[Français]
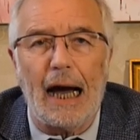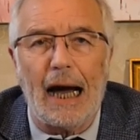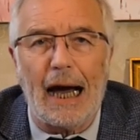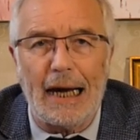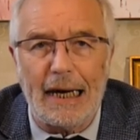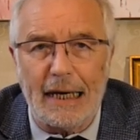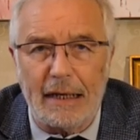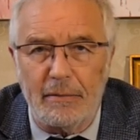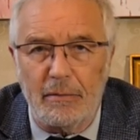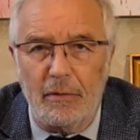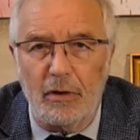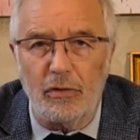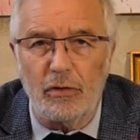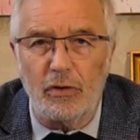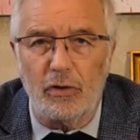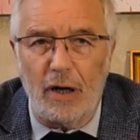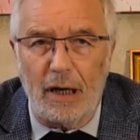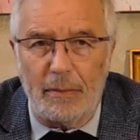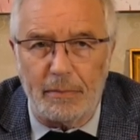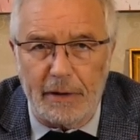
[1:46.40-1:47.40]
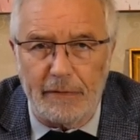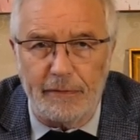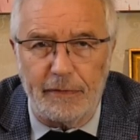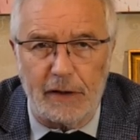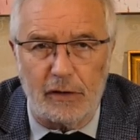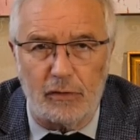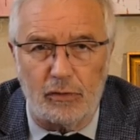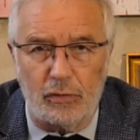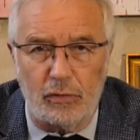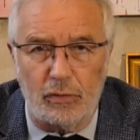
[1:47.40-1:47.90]
À la demande de la
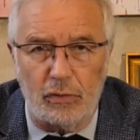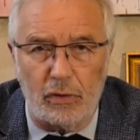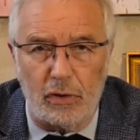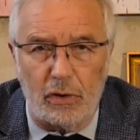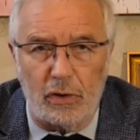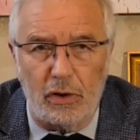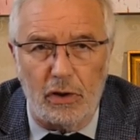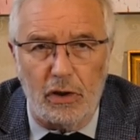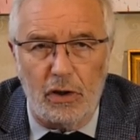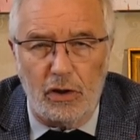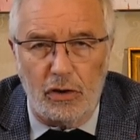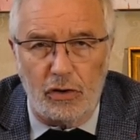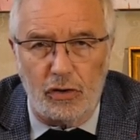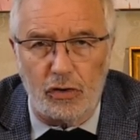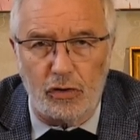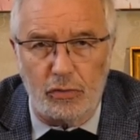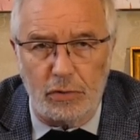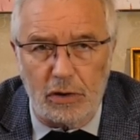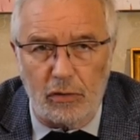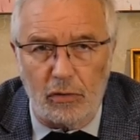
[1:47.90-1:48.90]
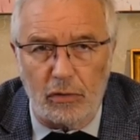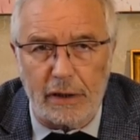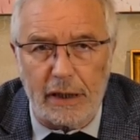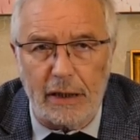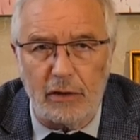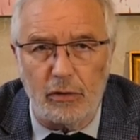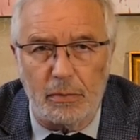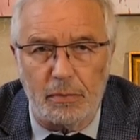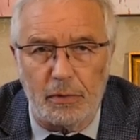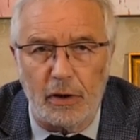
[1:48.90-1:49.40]
préfecture, je suis
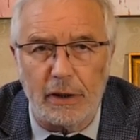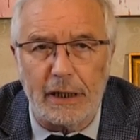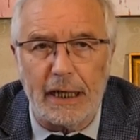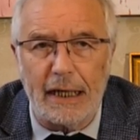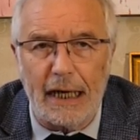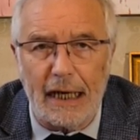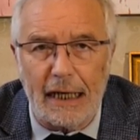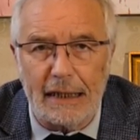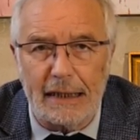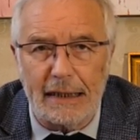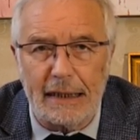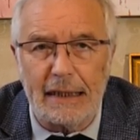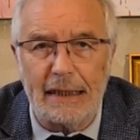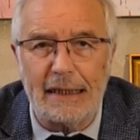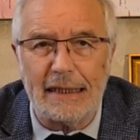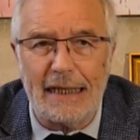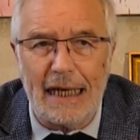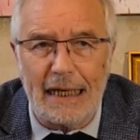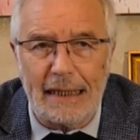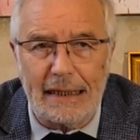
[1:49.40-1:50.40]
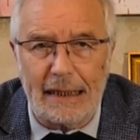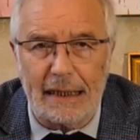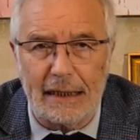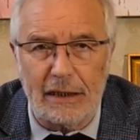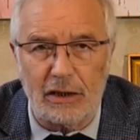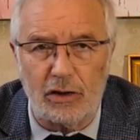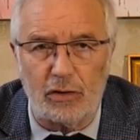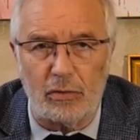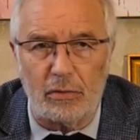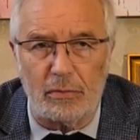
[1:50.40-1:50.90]
contraint de prendre un arrêté
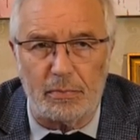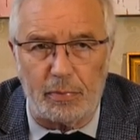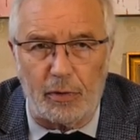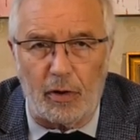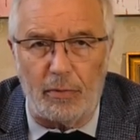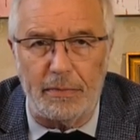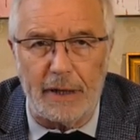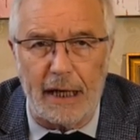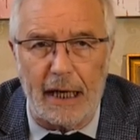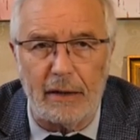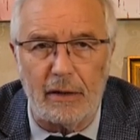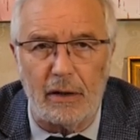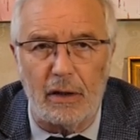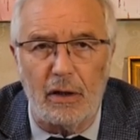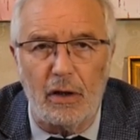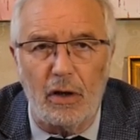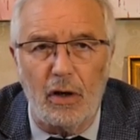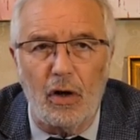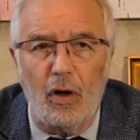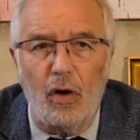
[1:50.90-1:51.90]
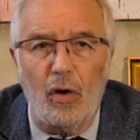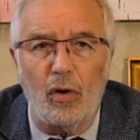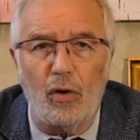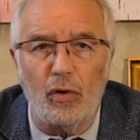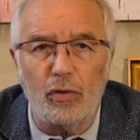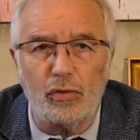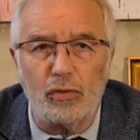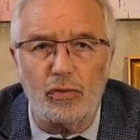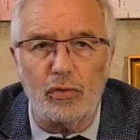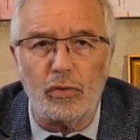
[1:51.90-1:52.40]
d'interdiction de promenade
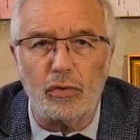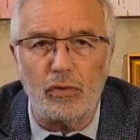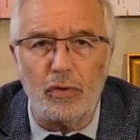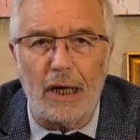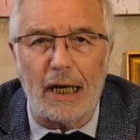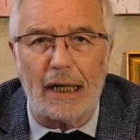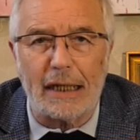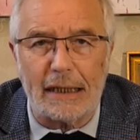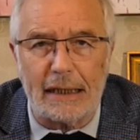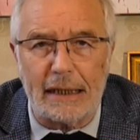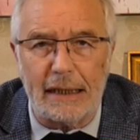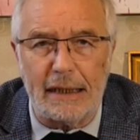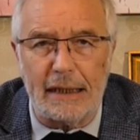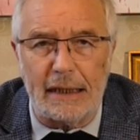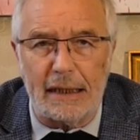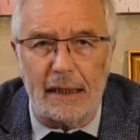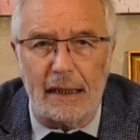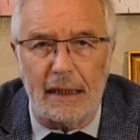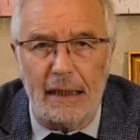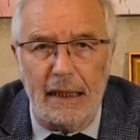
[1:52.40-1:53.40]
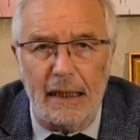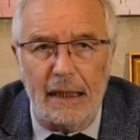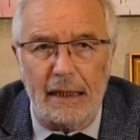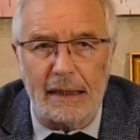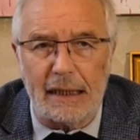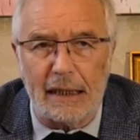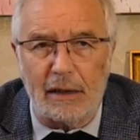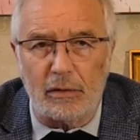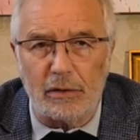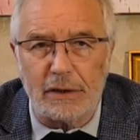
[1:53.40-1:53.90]
autour du lac Kyr,
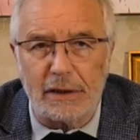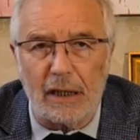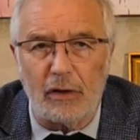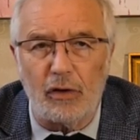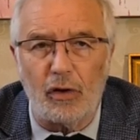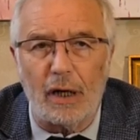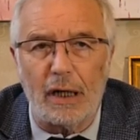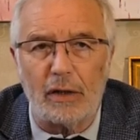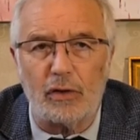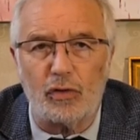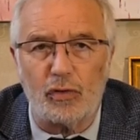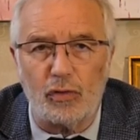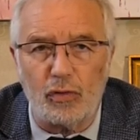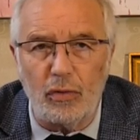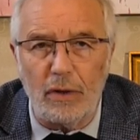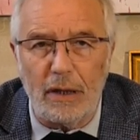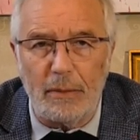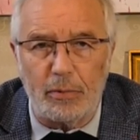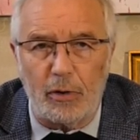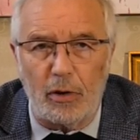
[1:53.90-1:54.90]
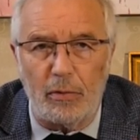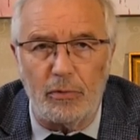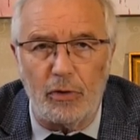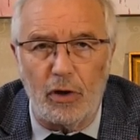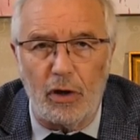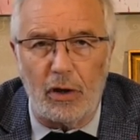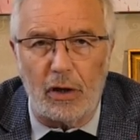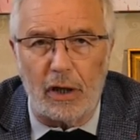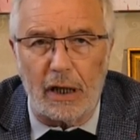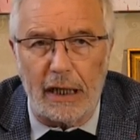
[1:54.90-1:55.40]
qui concernera tous les
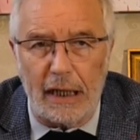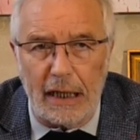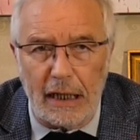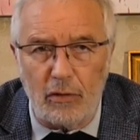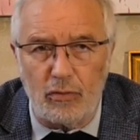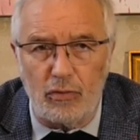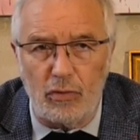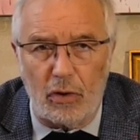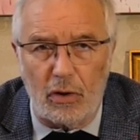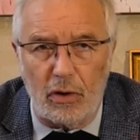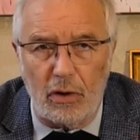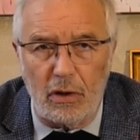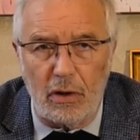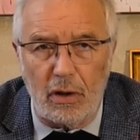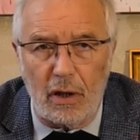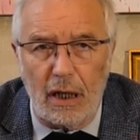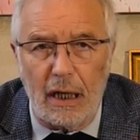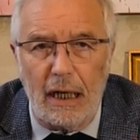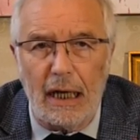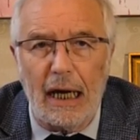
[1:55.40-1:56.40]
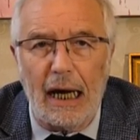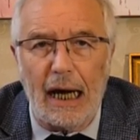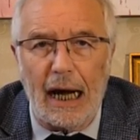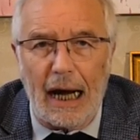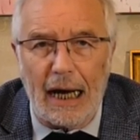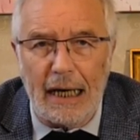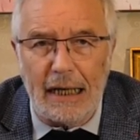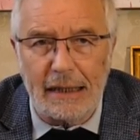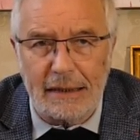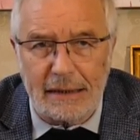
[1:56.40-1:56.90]
promeneurs et coureurs
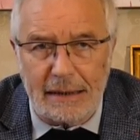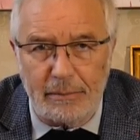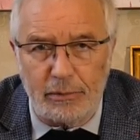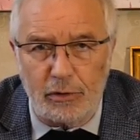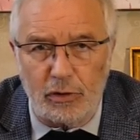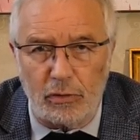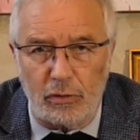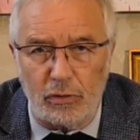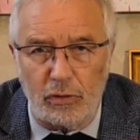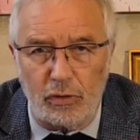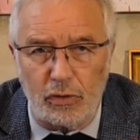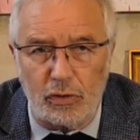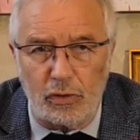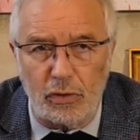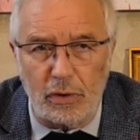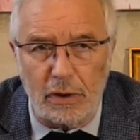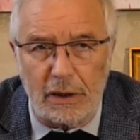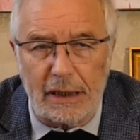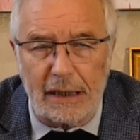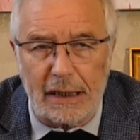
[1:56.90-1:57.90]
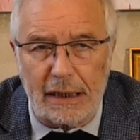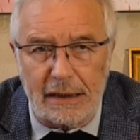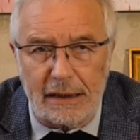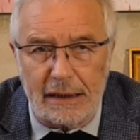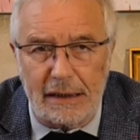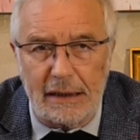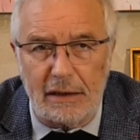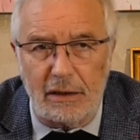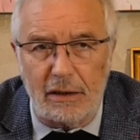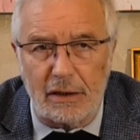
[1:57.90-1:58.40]
à l'exception de ceux qui
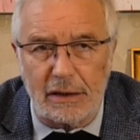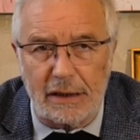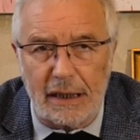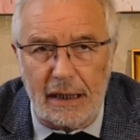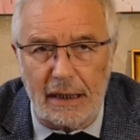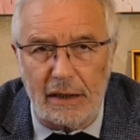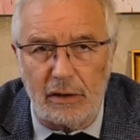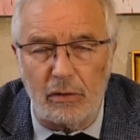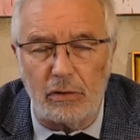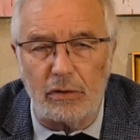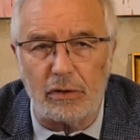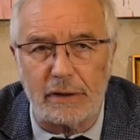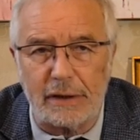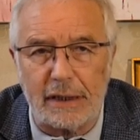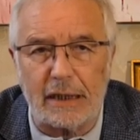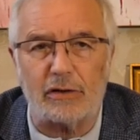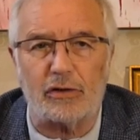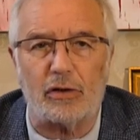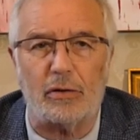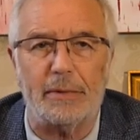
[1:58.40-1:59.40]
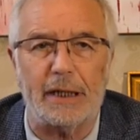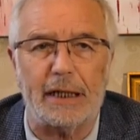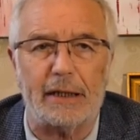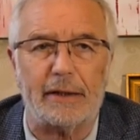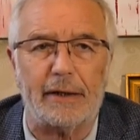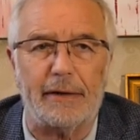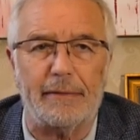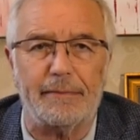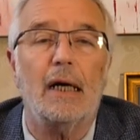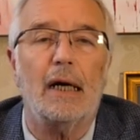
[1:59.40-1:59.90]
résident dans un rayon de 500 mètres.